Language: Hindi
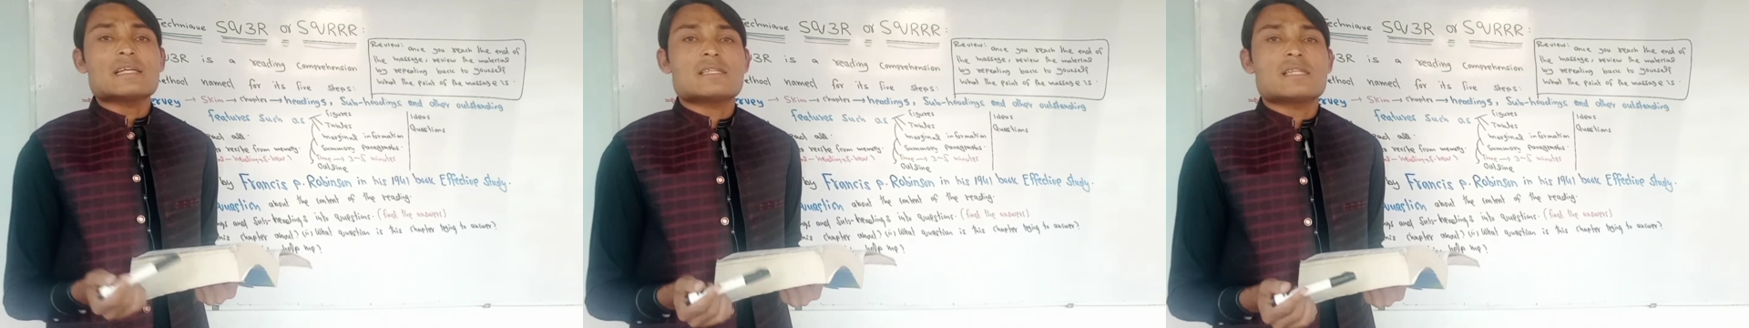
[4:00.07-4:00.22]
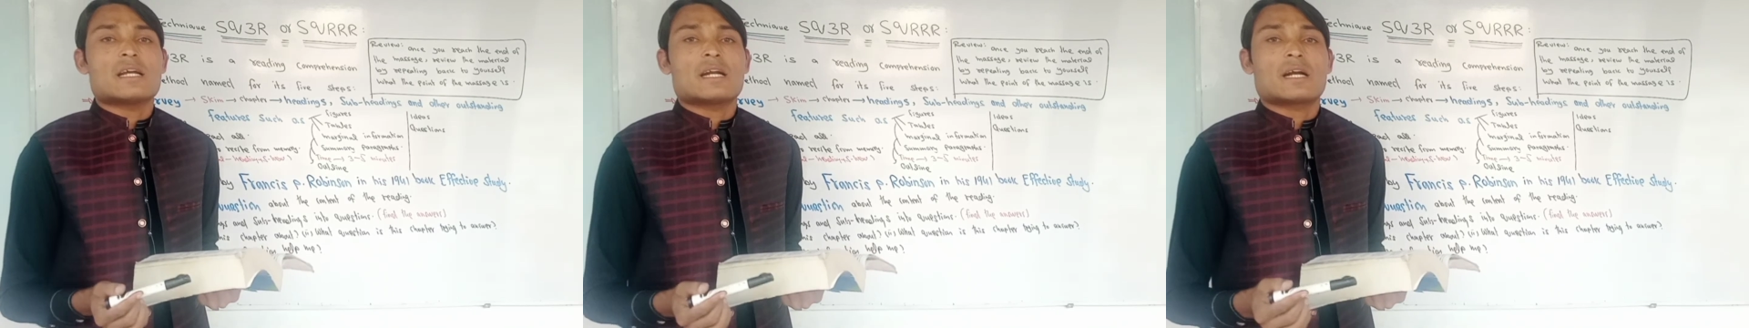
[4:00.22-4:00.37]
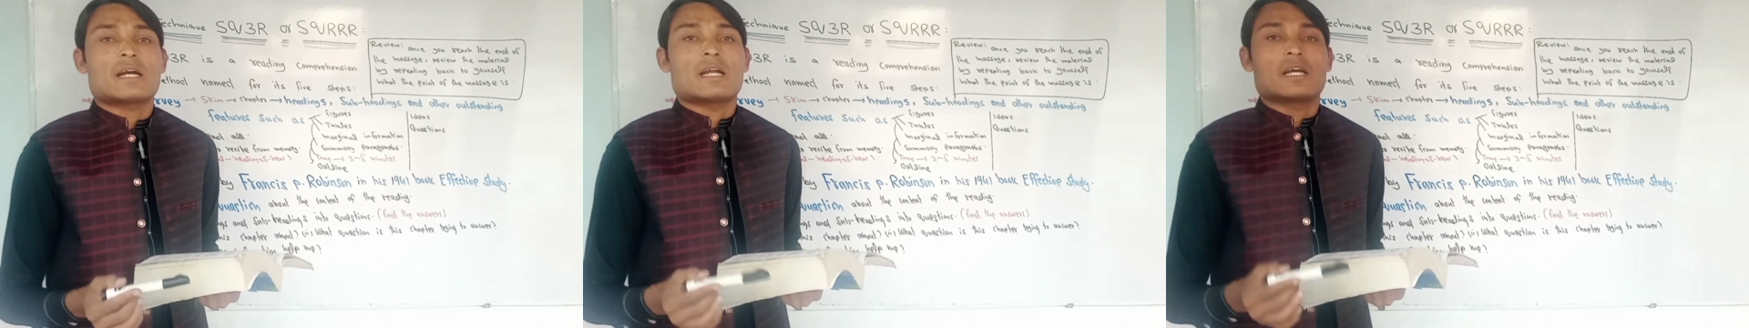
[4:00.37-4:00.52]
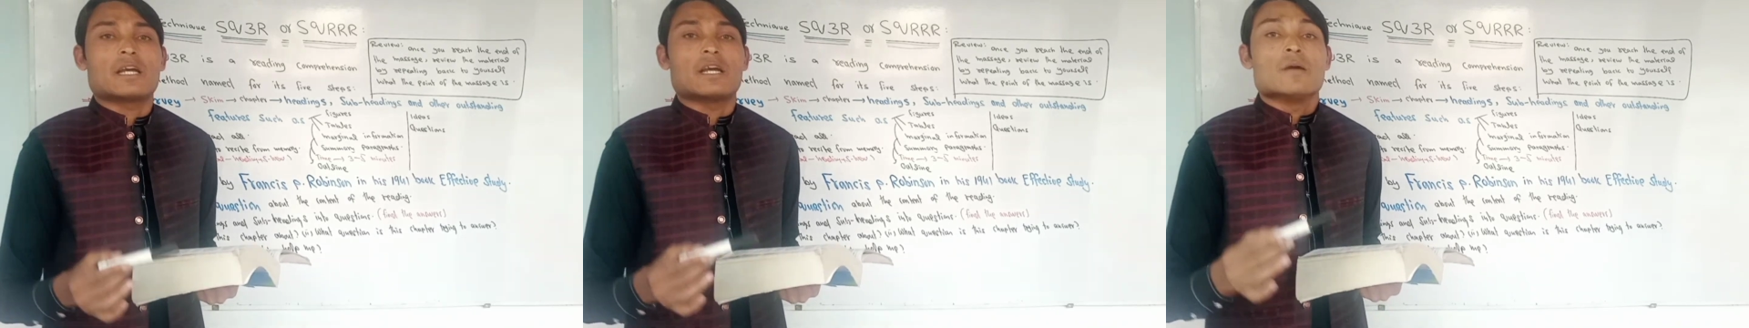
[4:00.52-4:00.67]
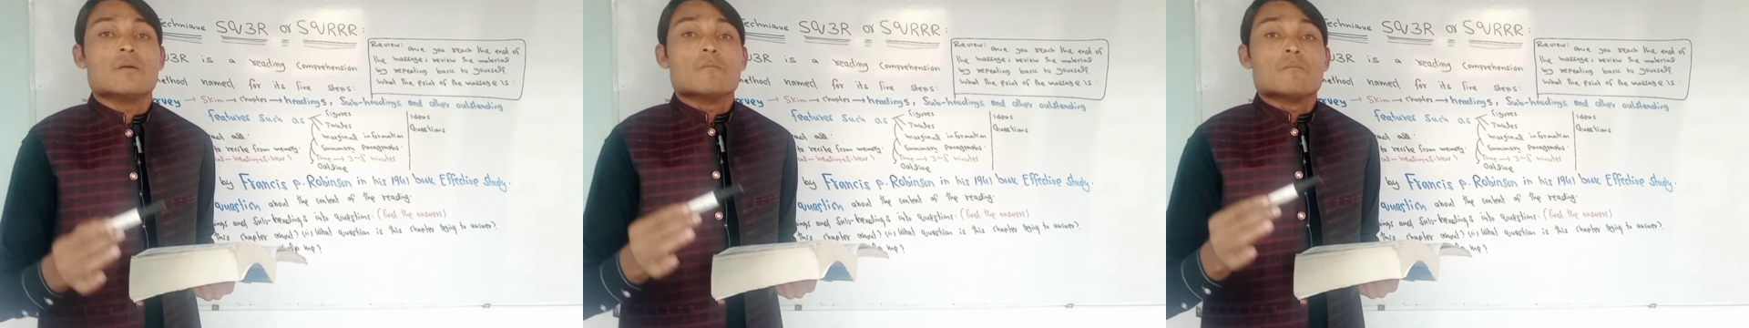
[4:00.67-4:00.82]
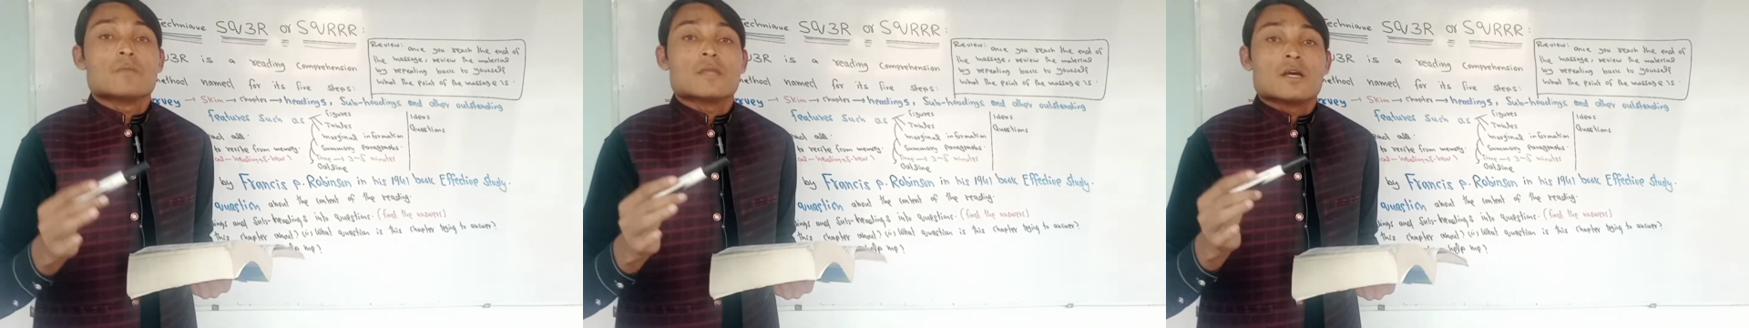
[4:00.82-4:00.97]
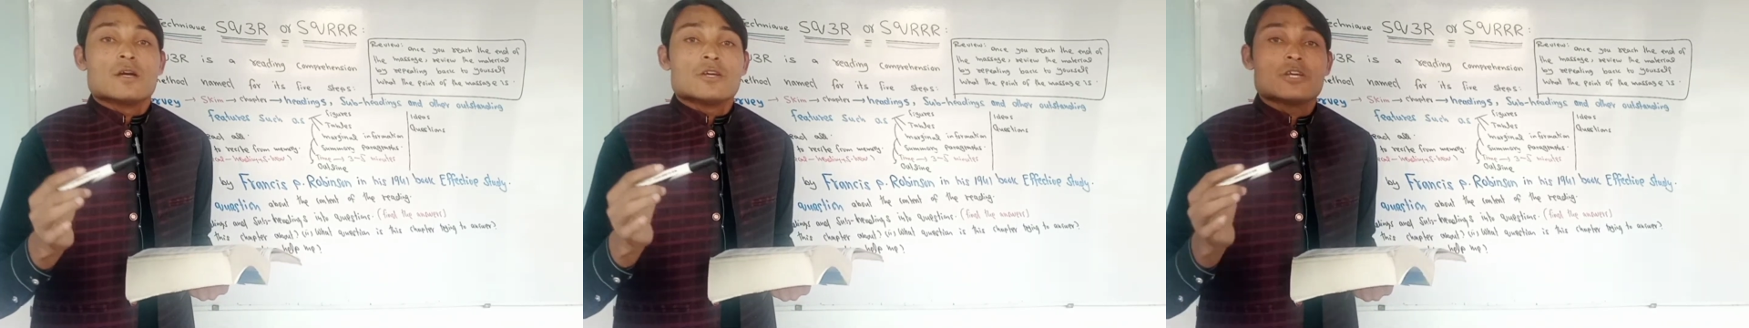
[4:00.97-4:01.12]
याद किस तरह करेंगे
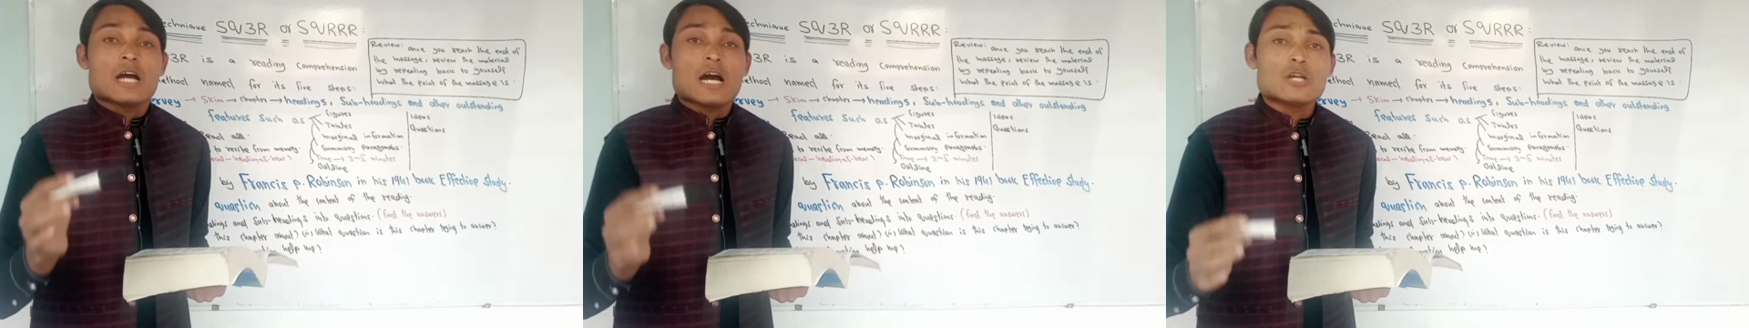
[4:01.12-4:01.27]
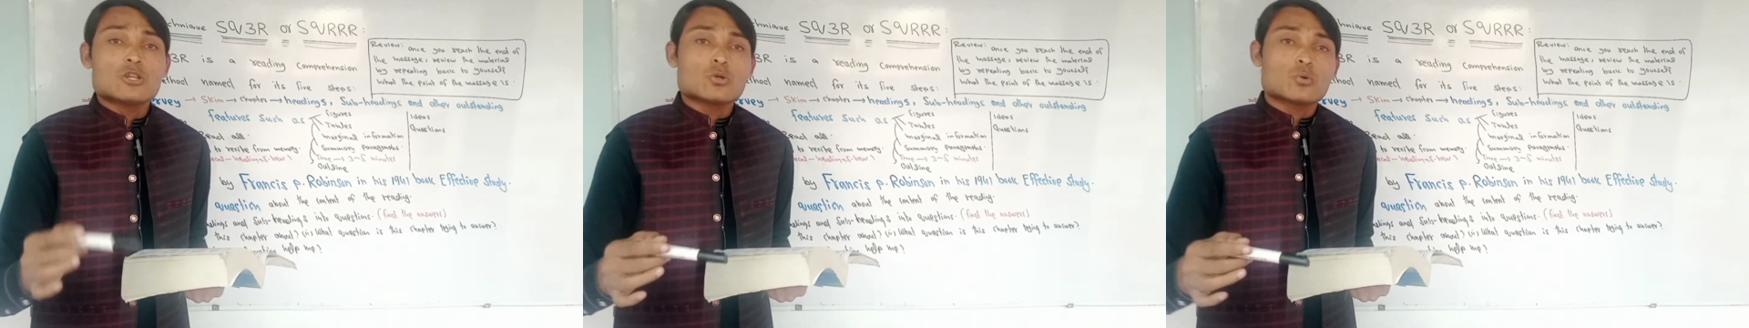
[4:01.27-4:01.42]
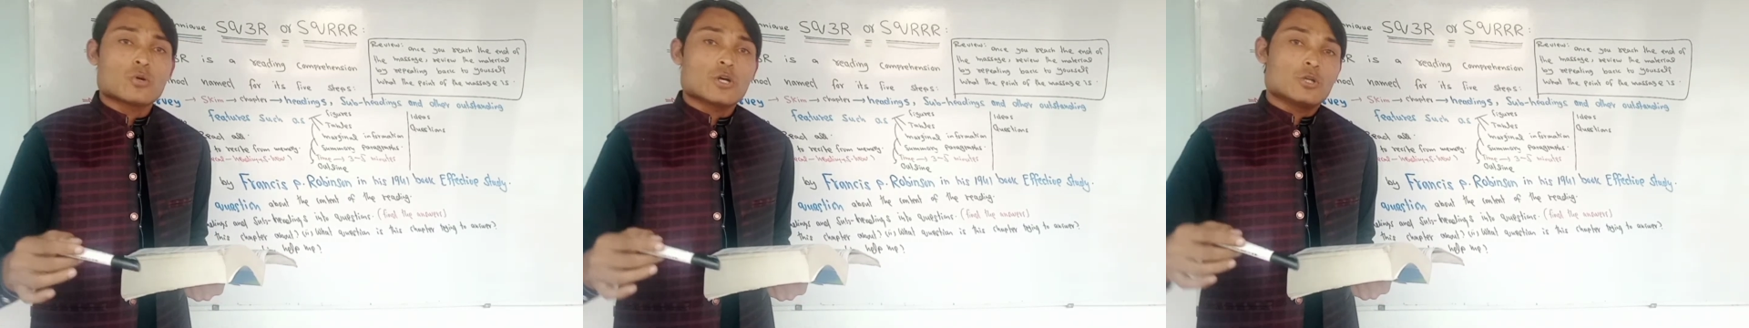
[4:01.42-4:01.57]
या तो